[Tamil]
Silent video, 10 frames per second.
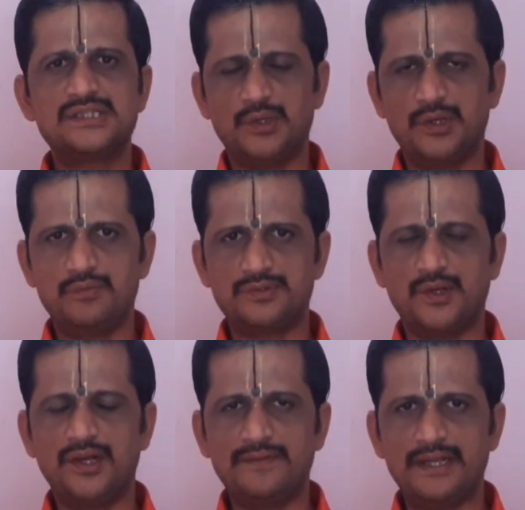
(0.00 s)
சொல்
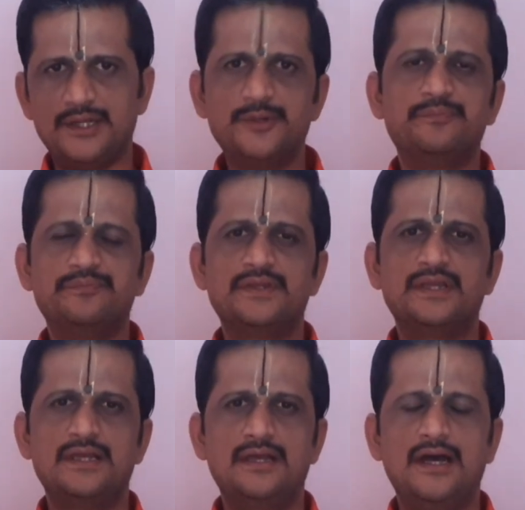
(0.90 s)
சொல்ல வேண்டும்
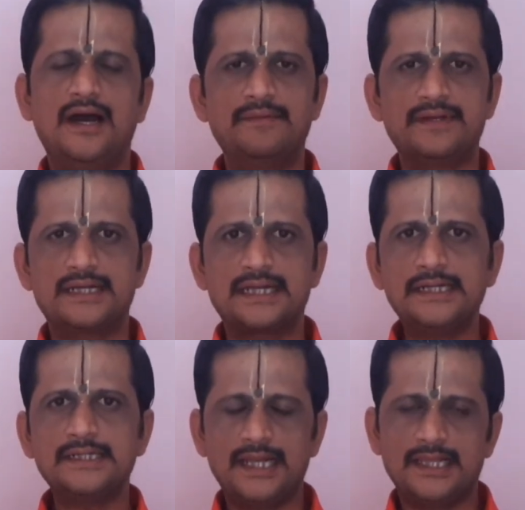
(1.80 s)
அவர்கள்
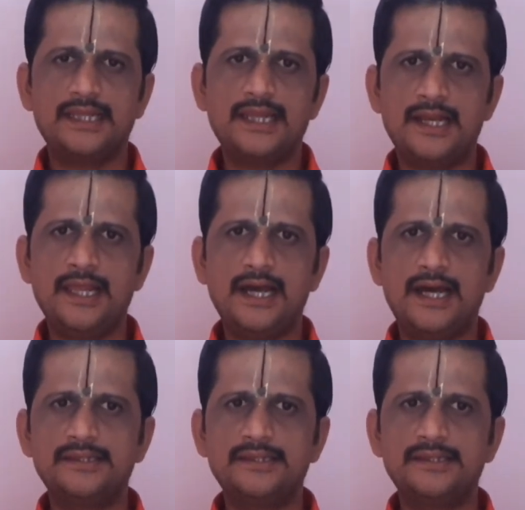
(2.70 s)
கண் கலங்கினாலே